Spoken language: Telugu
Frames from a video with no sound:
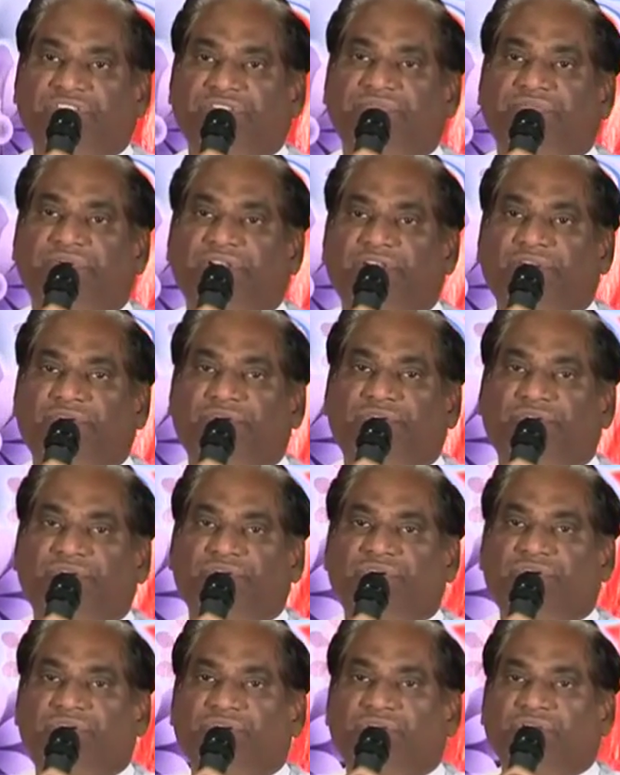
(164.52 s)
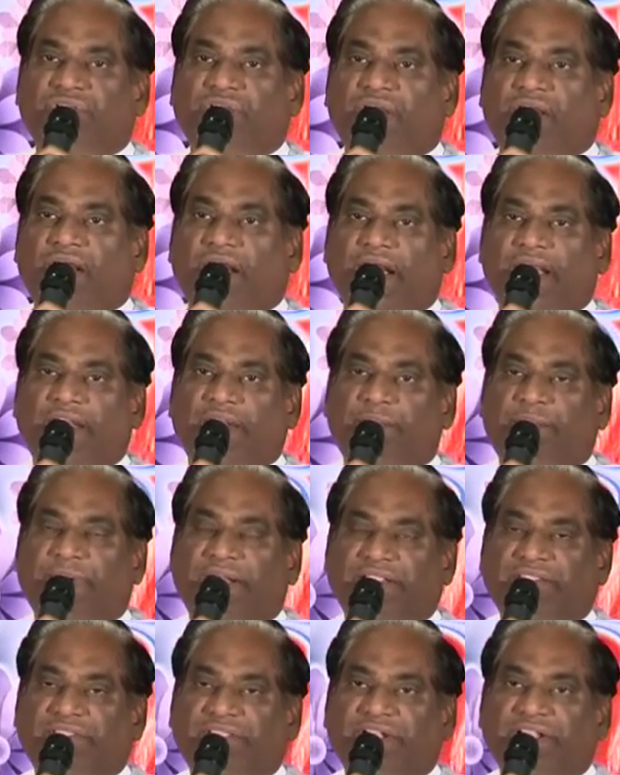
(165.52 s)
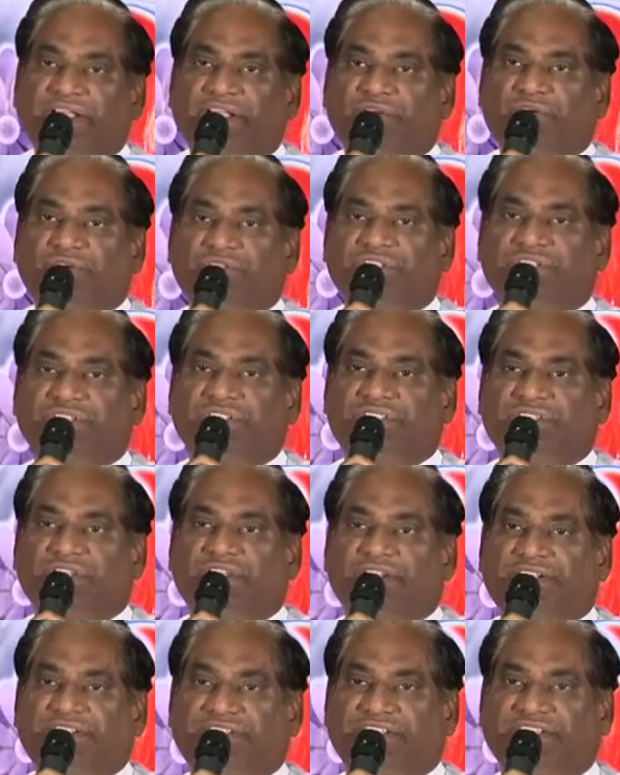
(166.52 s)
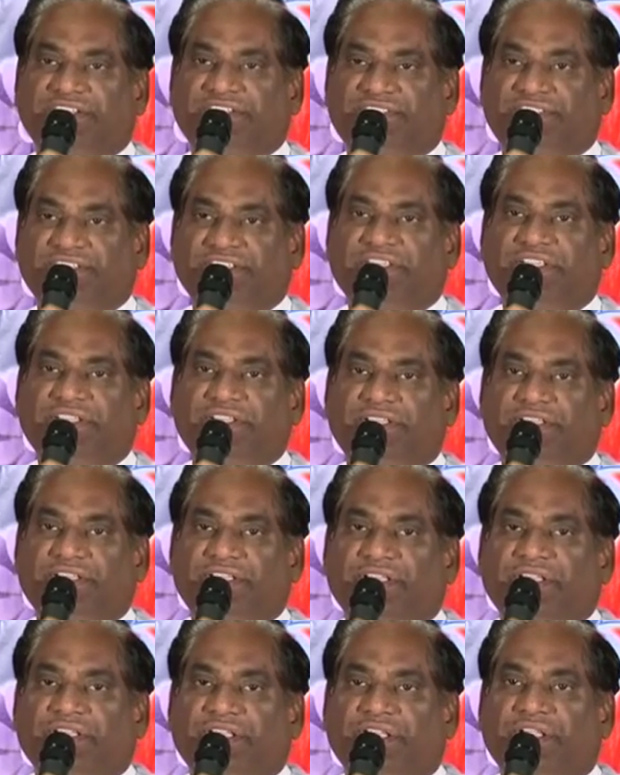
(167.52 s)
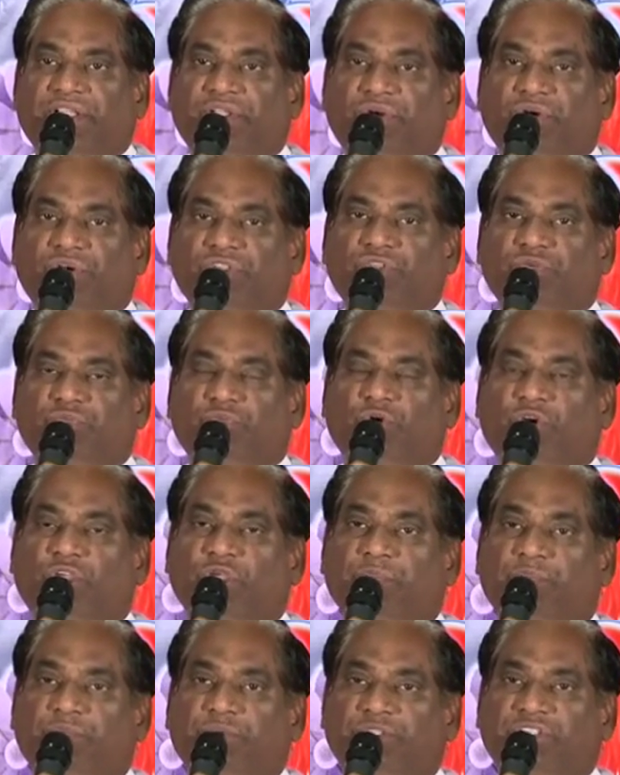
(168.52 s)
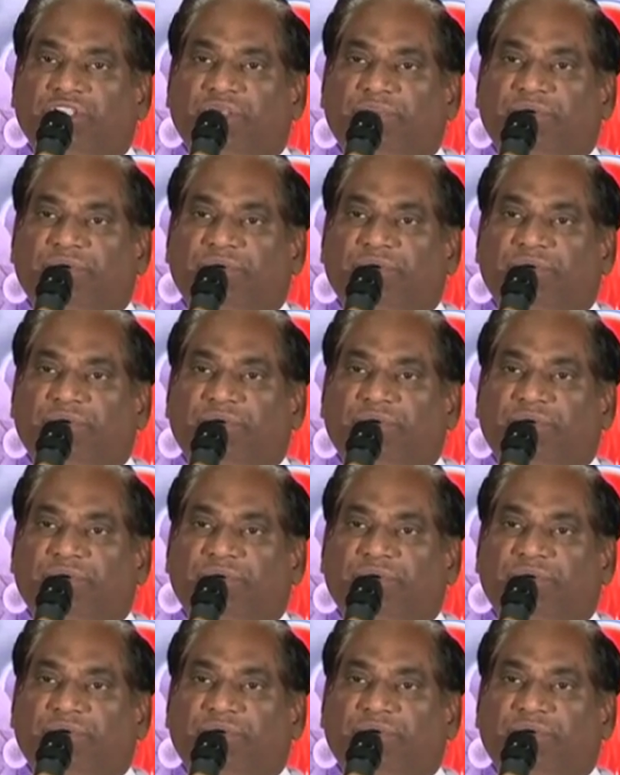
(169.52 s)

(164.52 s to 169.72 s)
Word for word: ఫెస్టివల్లో ఆయన బర్త్డే రోజుని స్టార్ట్ చేసి ఈ రోజు ముగింపు